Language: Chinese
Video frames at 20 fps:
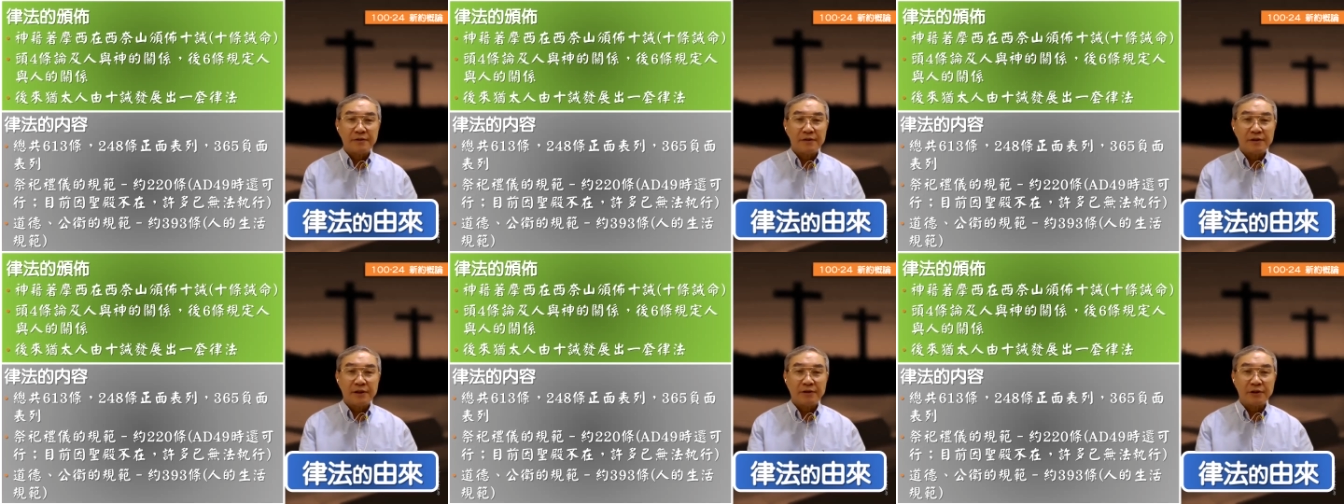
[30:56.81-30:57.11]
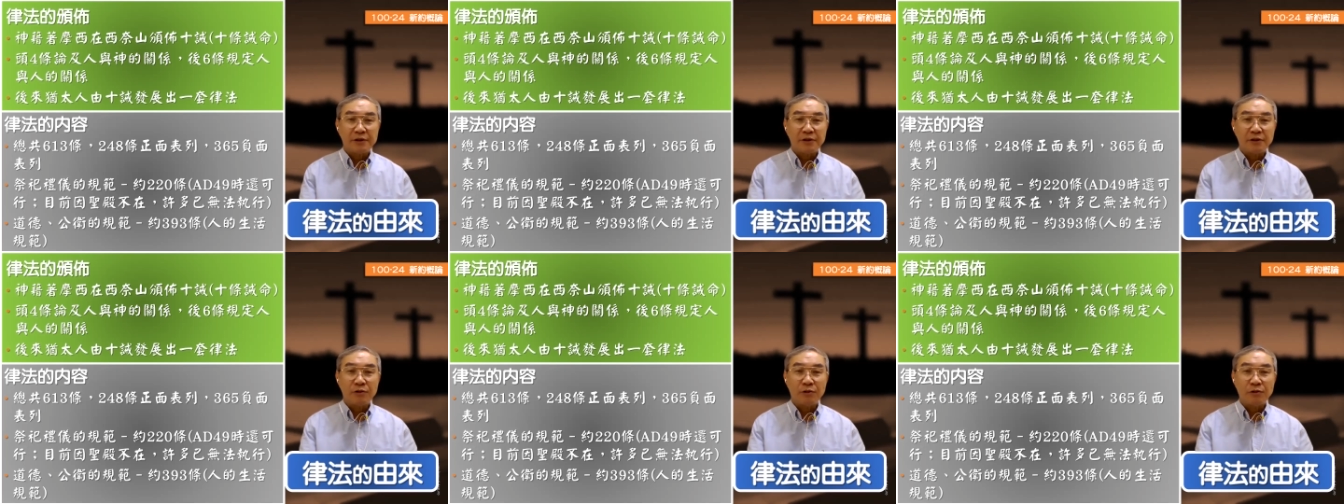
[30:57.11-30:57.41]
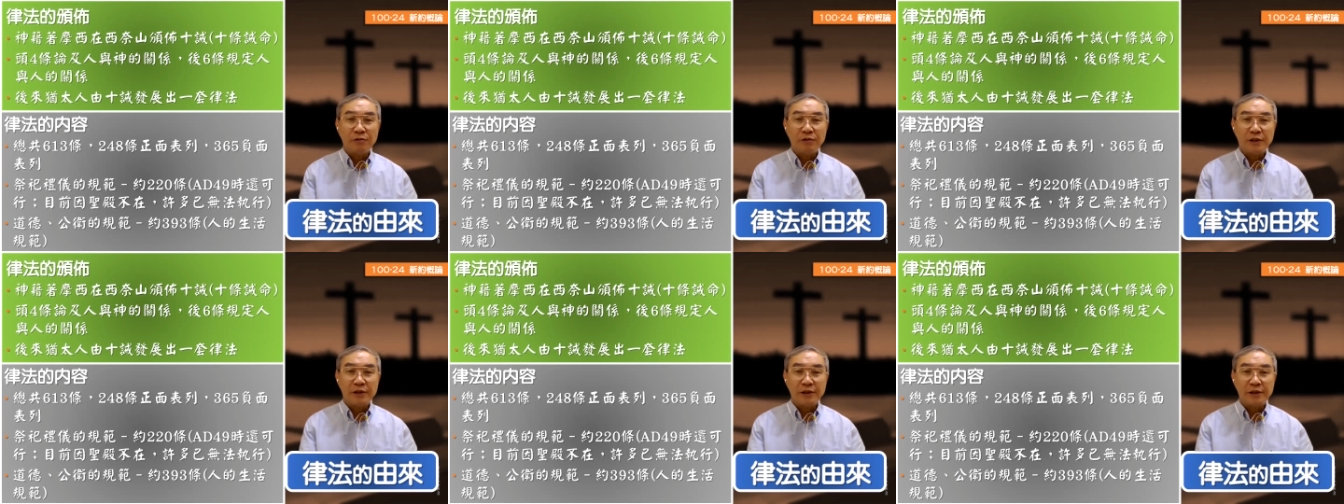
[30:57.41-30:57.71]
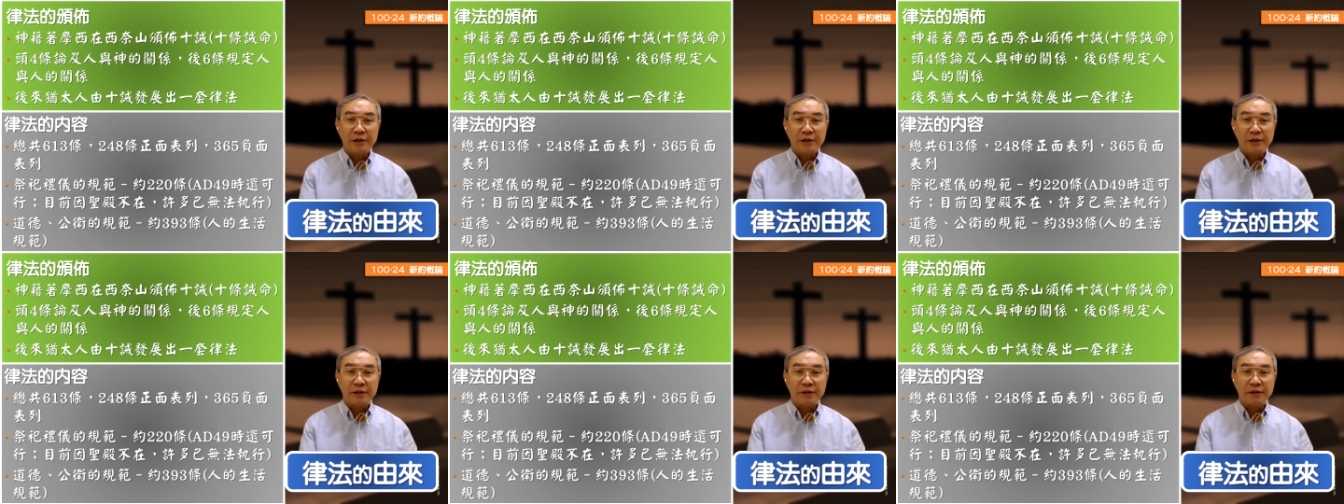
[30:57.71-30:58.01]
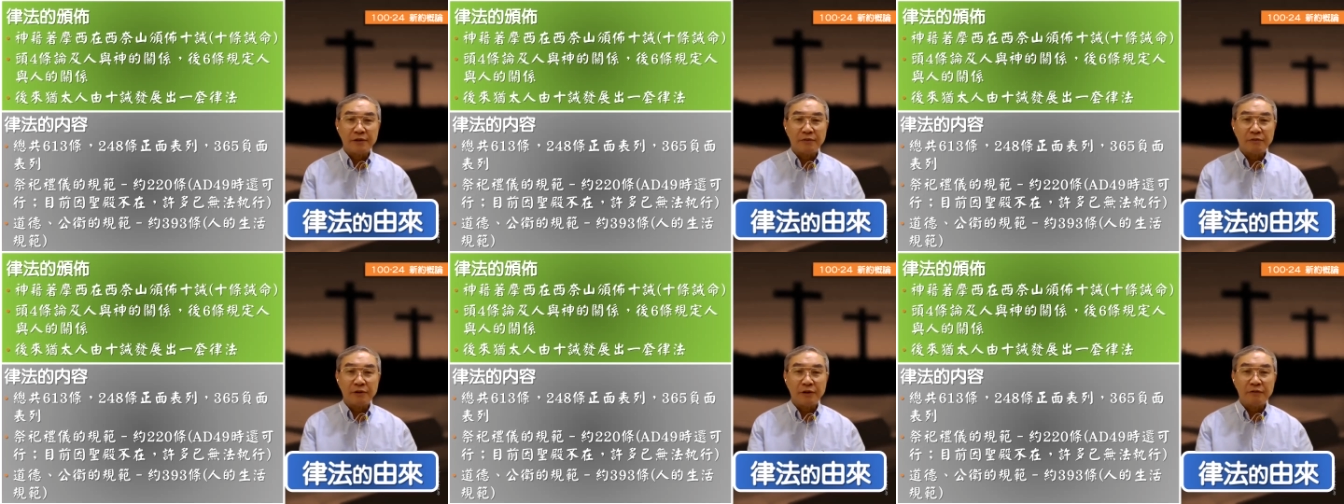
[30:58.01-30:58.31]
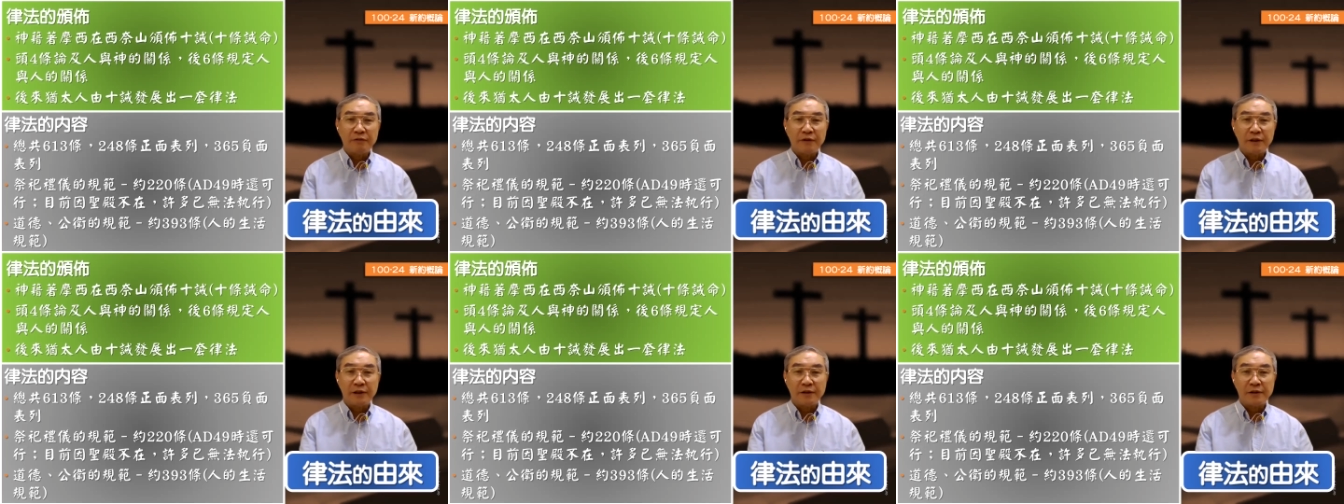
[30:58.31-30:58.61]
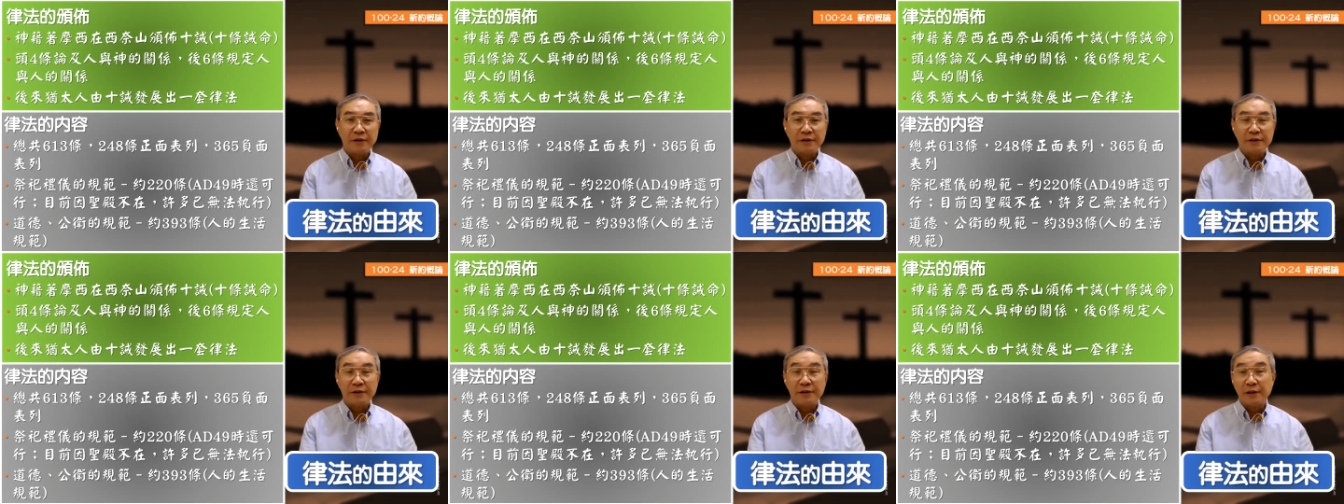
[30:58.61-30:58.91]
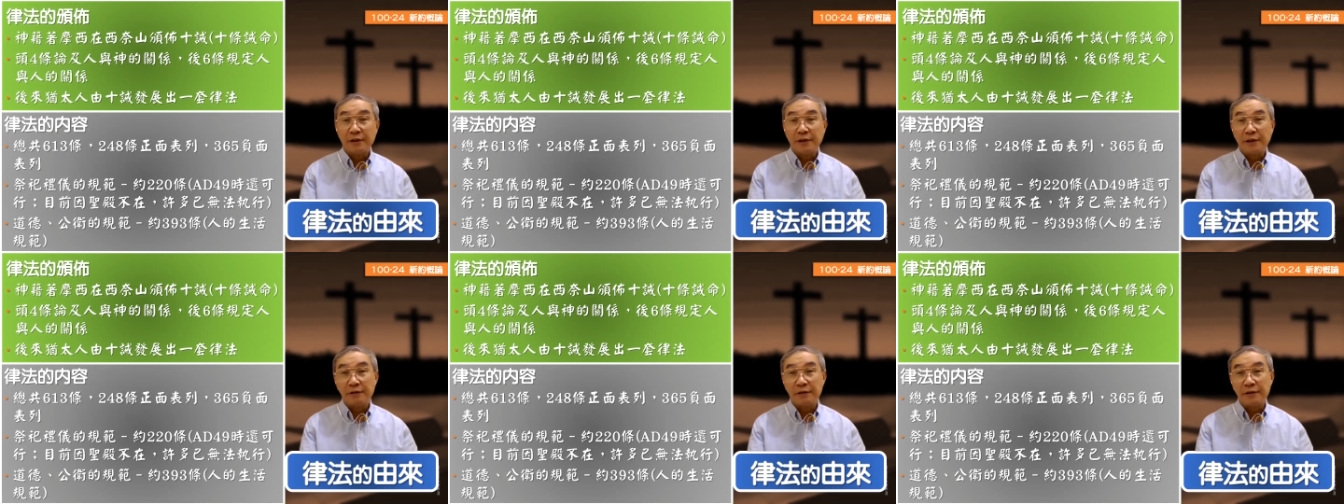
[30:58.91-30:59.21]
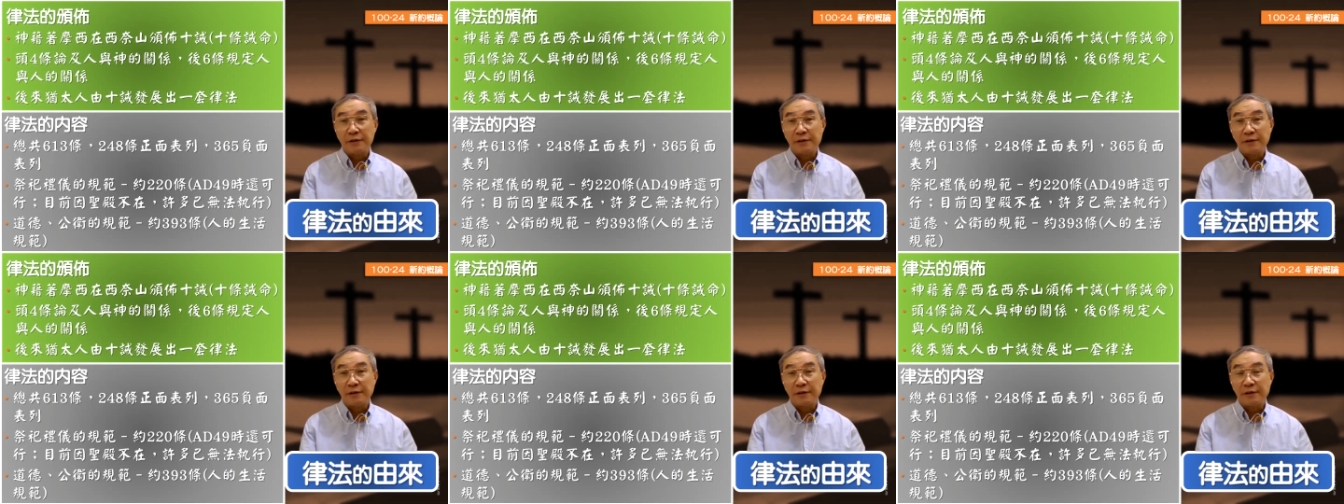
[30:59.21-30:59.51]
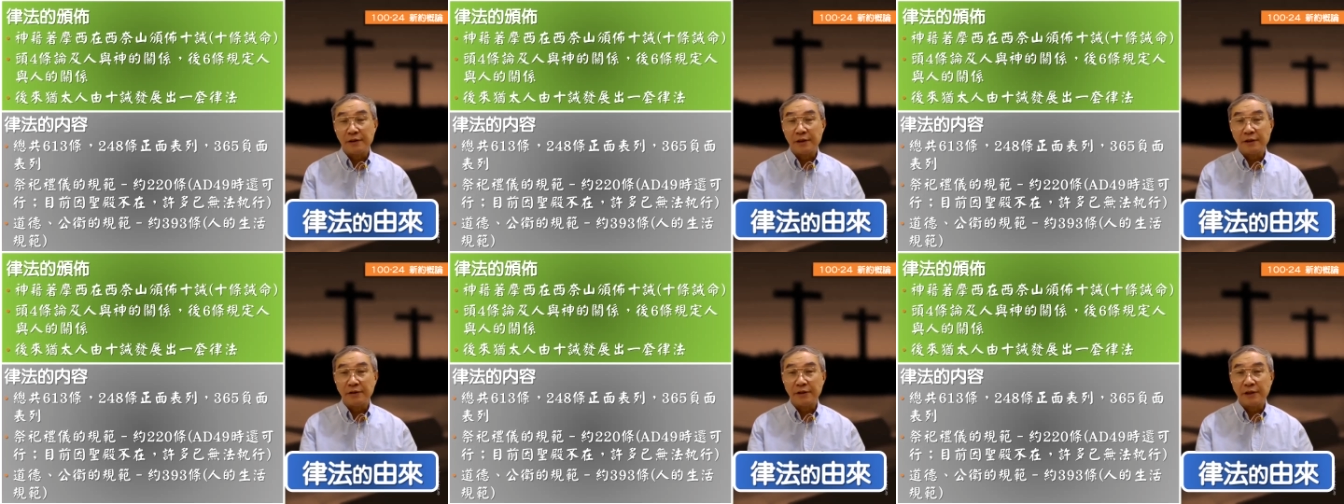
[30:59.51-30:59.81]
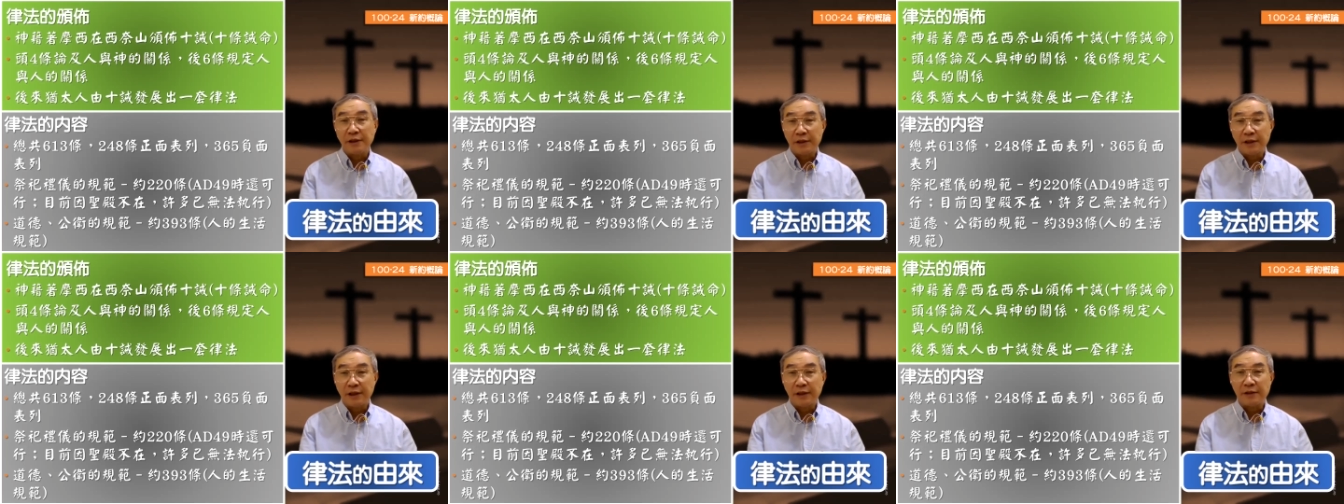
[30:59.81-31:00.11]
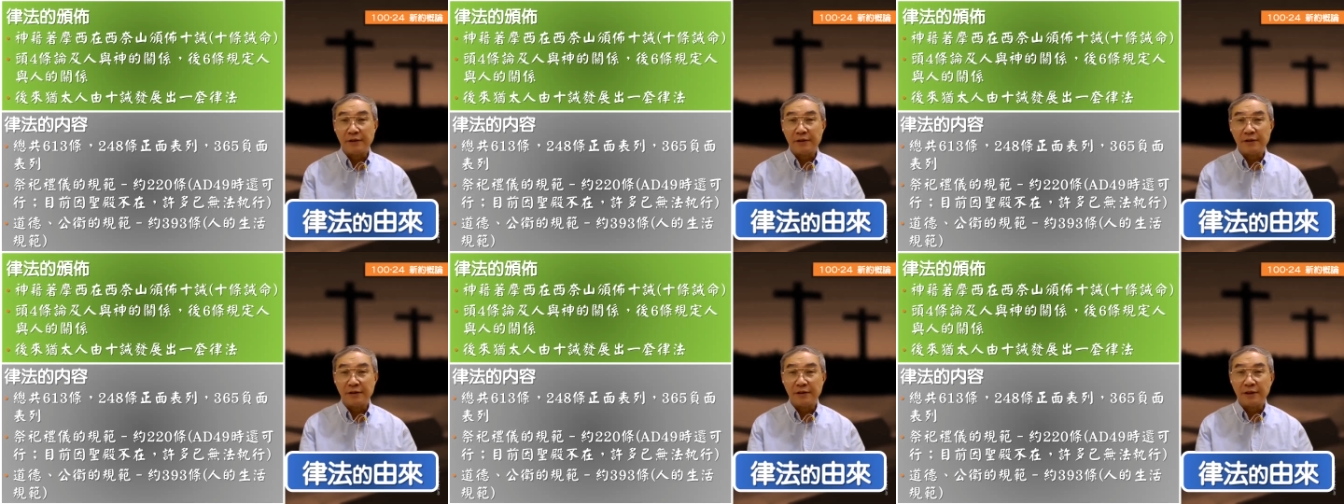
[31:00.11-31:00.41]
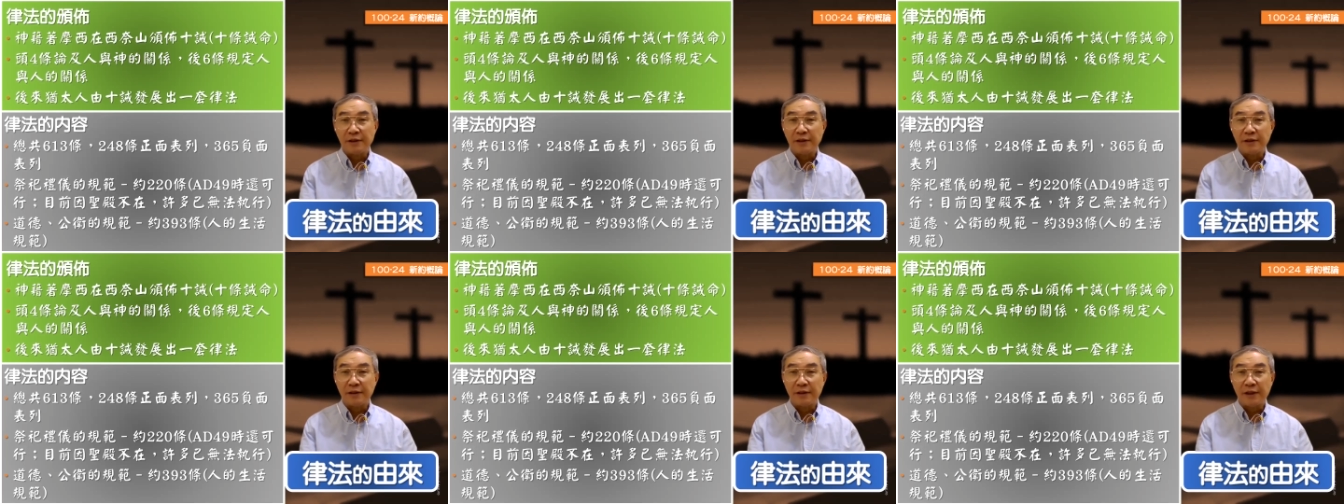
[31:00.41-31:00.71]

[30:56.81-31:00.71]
道德公位的这个规范呢，事实上倒是到现在啊，